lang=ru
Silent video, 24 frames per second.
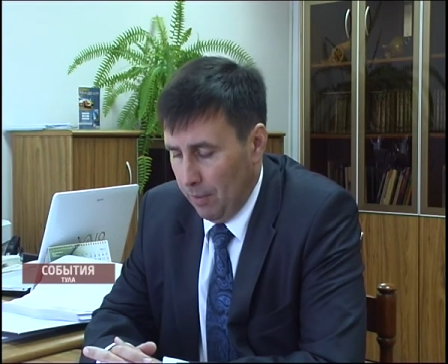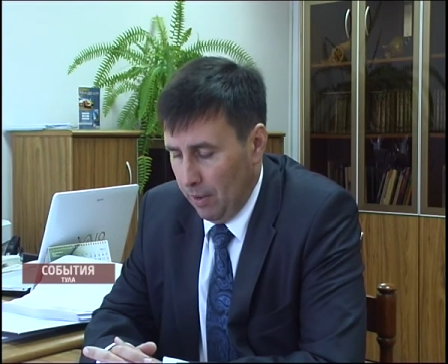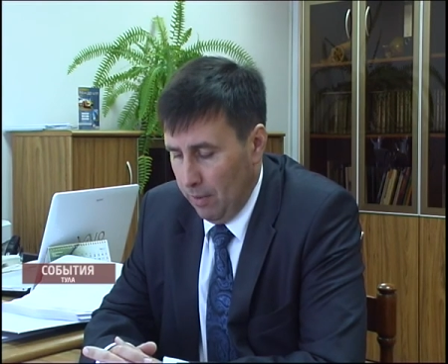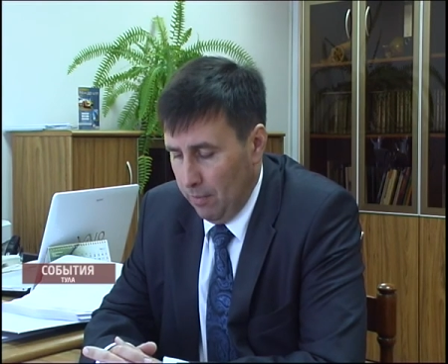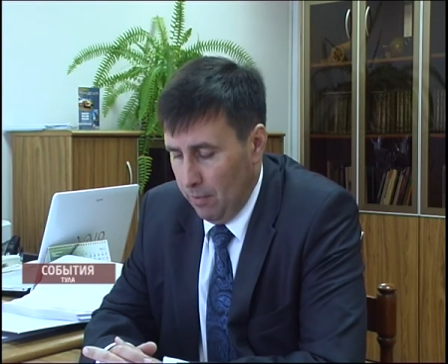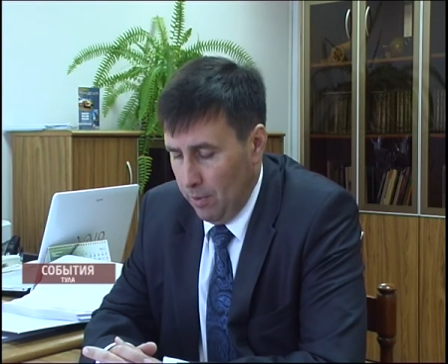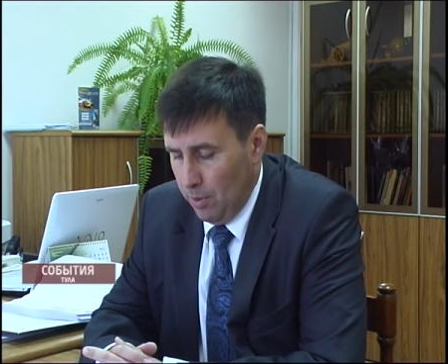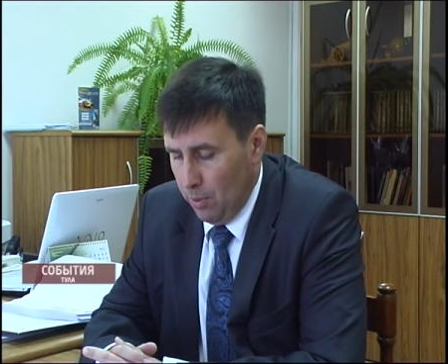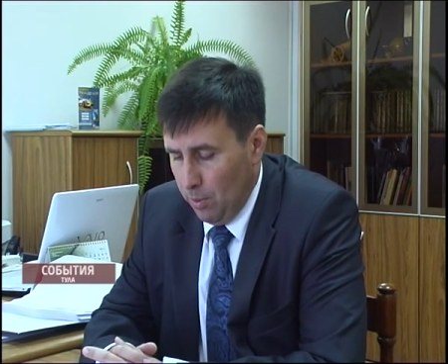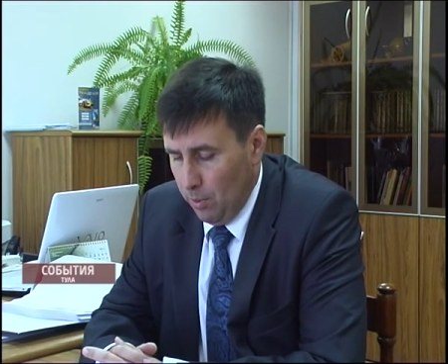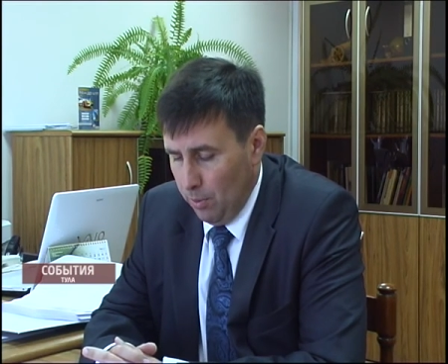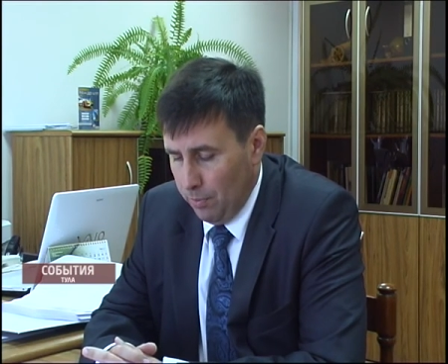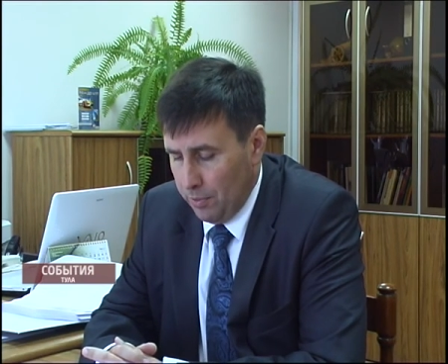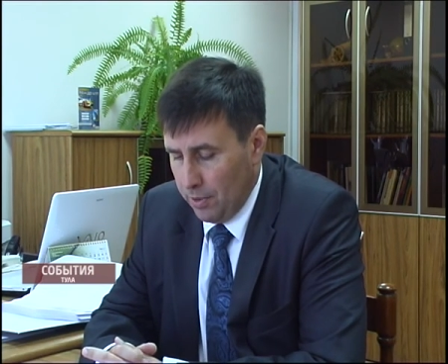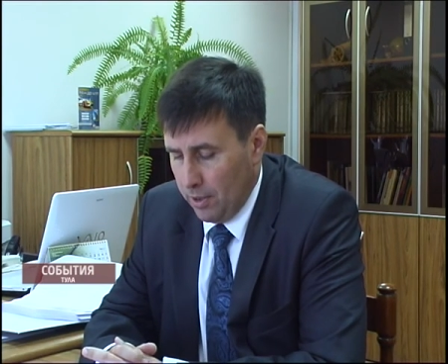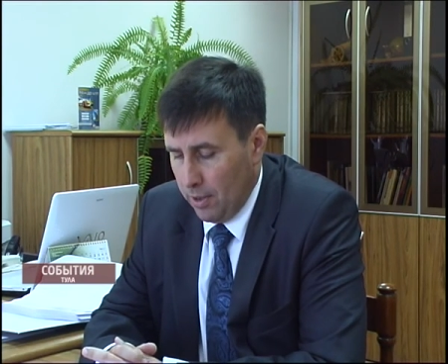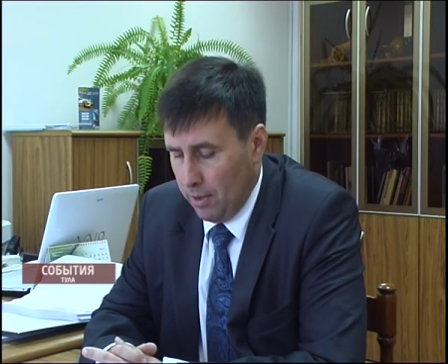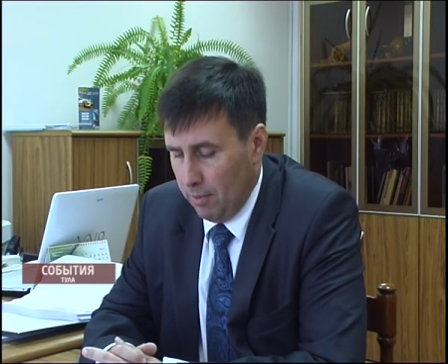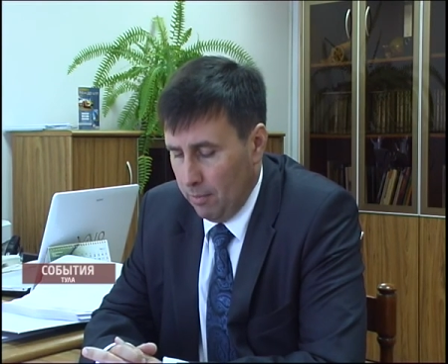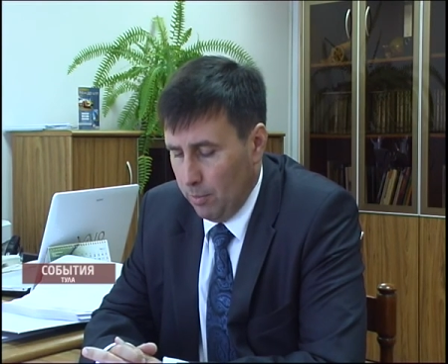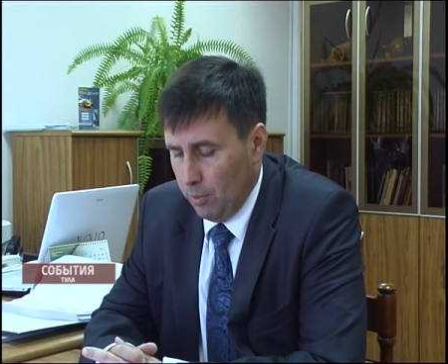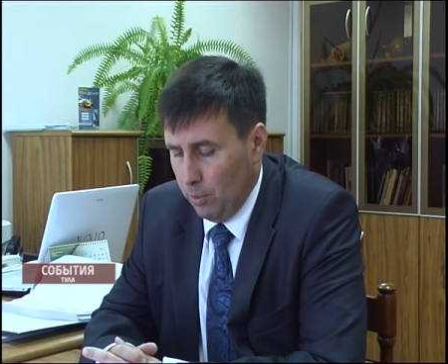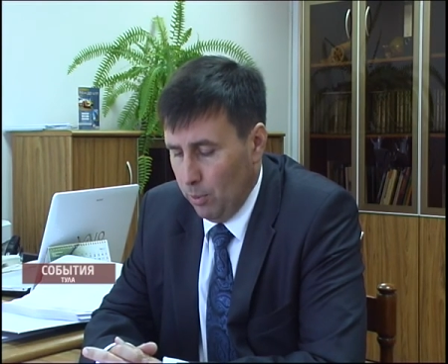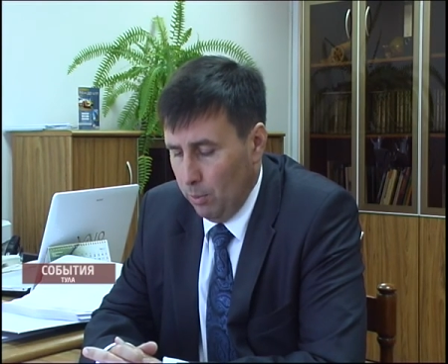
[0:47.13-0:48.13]

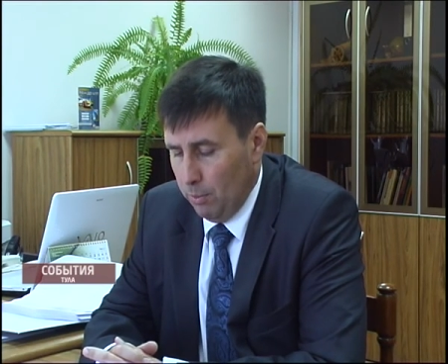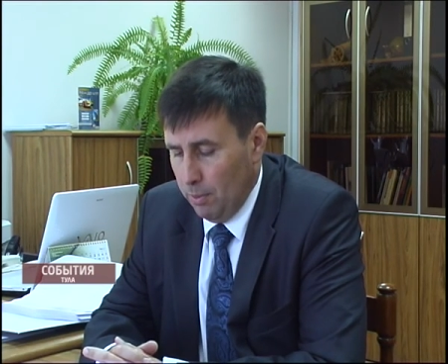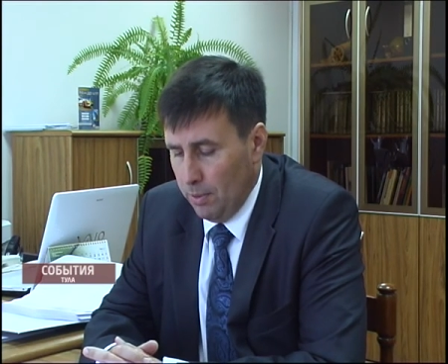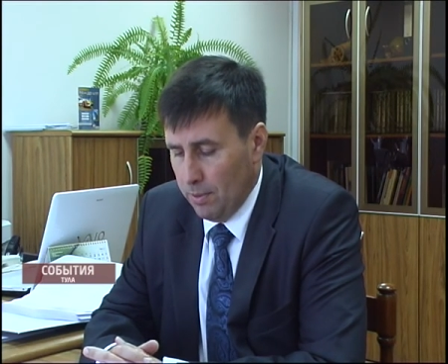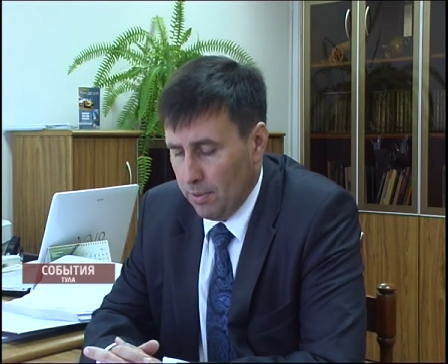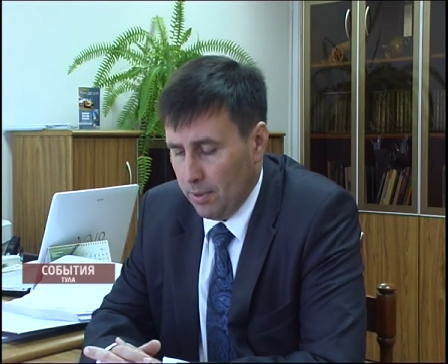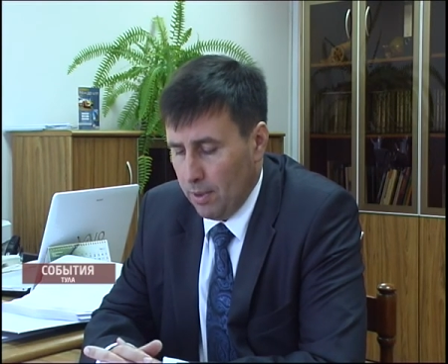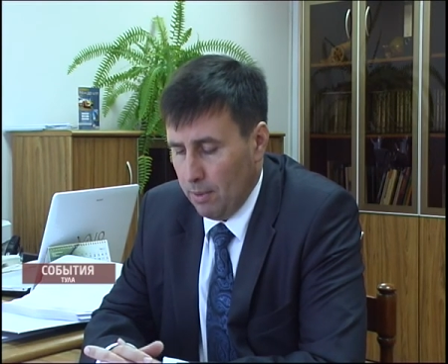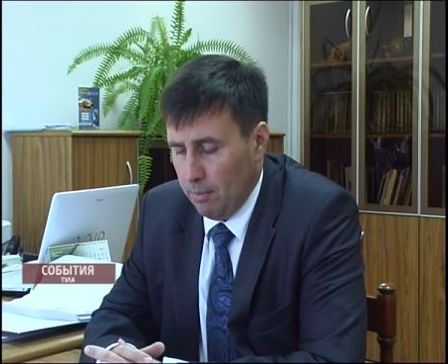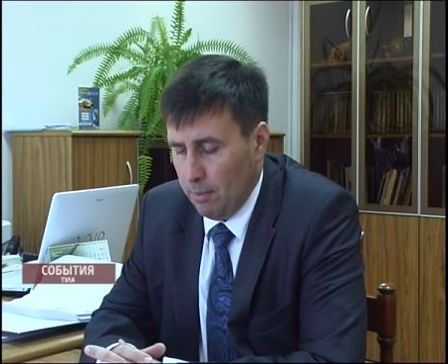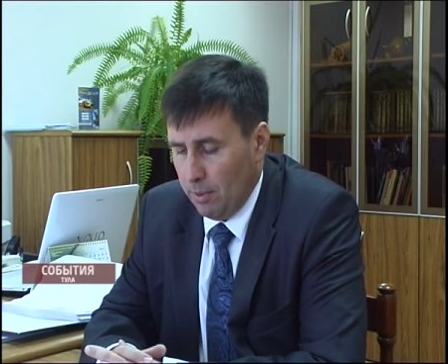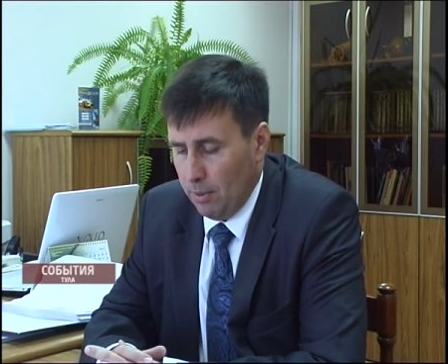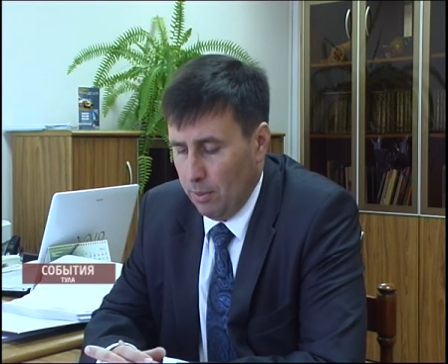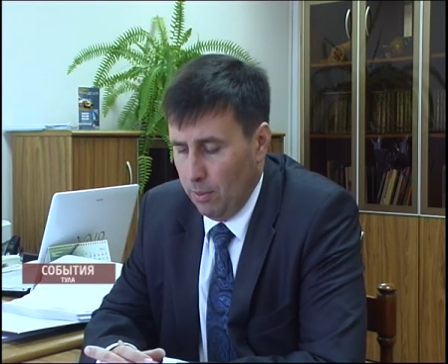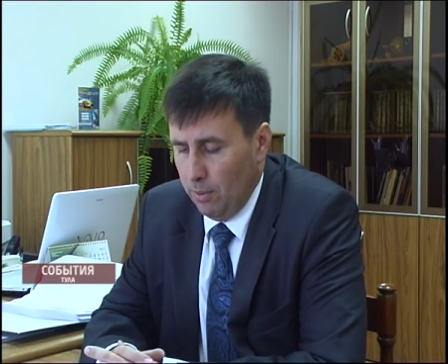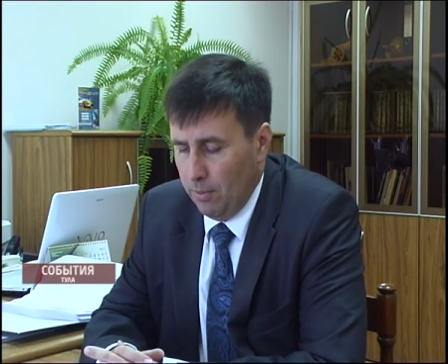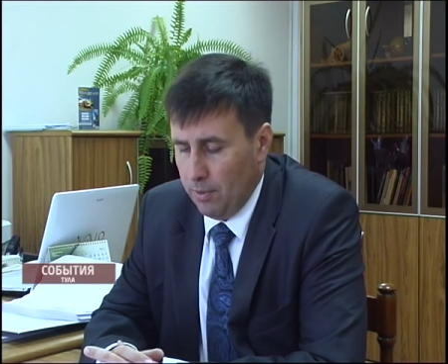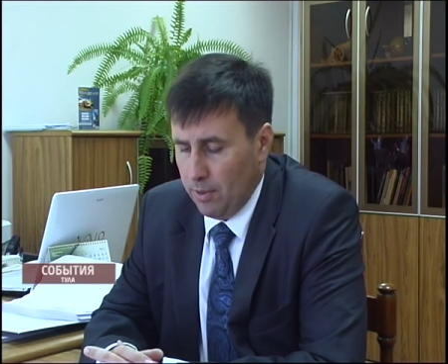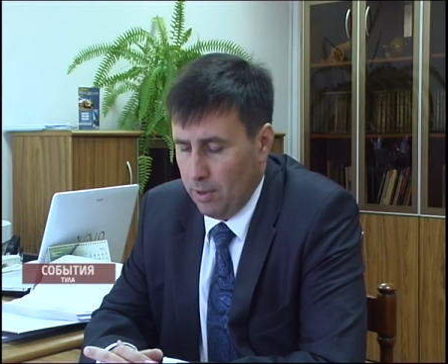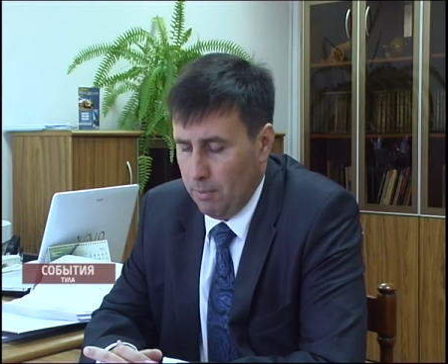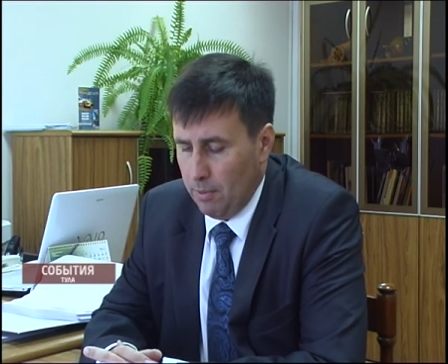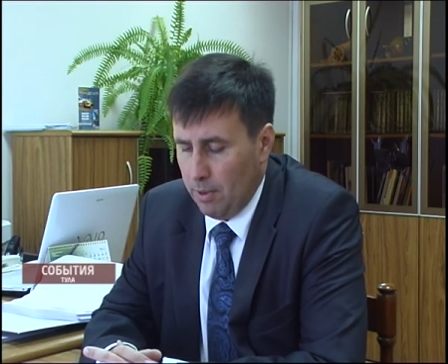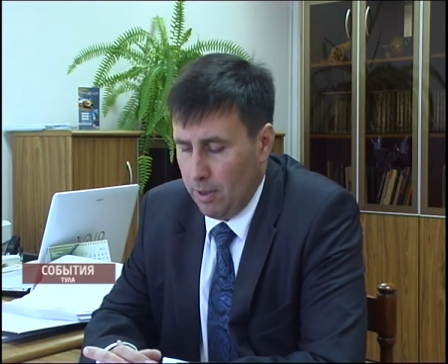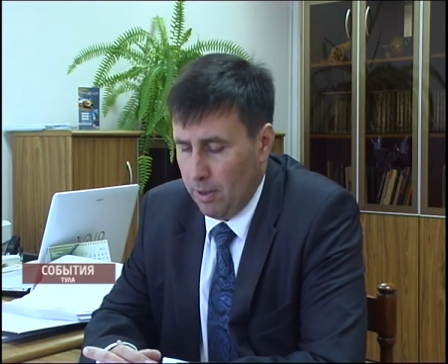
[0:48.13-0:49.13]
Веневском, Дубинском,
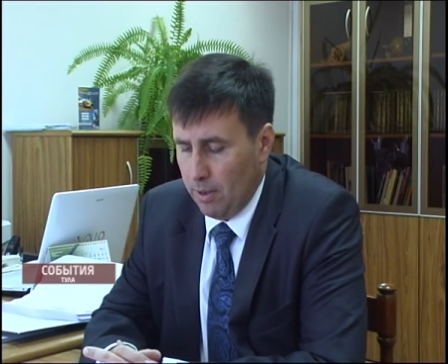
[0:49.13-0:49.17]
Адоевском